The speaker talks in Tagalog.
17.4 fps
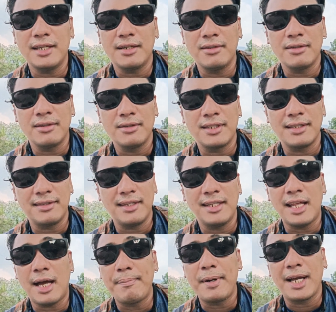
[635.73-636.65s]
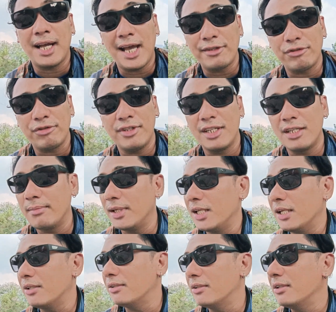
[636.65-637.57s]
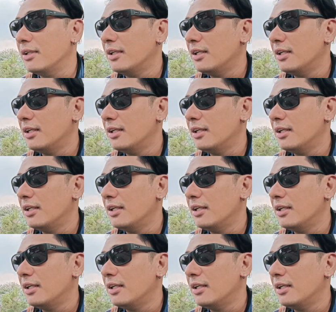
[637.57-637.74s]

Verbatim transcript: ako kasi napagkasos na naman ako